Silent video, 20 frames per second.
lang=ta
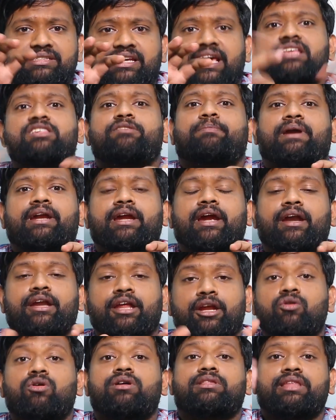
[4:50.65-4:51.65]
சேஞ்ச்
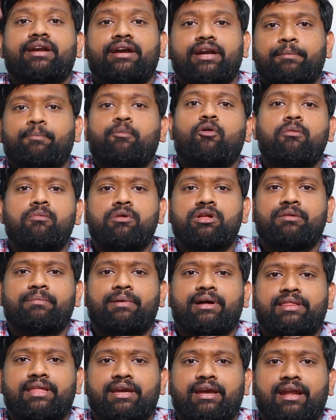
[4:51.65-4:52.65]
பண்ணிக்கிட்டு இன்னொருத்தர்கிட்ட போகும்போது
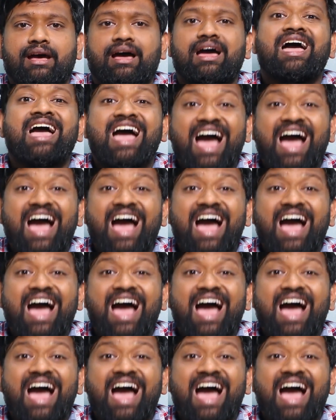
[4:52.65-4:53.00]
பார்த்தீங்கன்னா